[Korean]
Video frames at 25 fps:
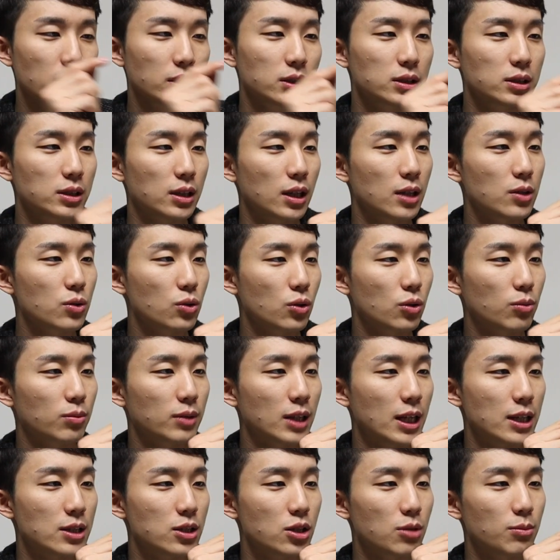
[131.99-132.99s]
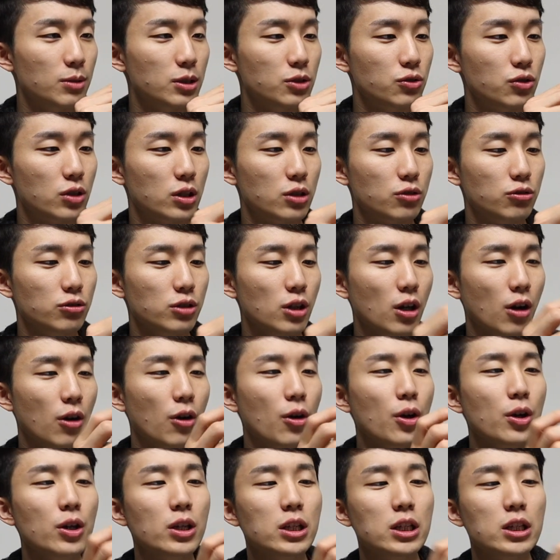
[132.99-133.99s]
그게 조금 단점일 수 있고요.
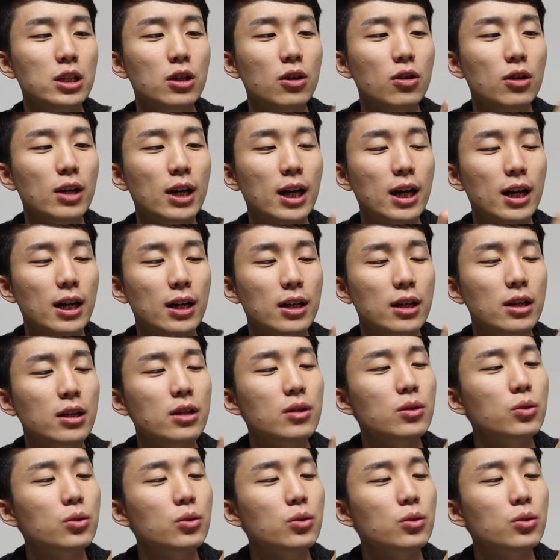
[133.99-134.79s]
이거가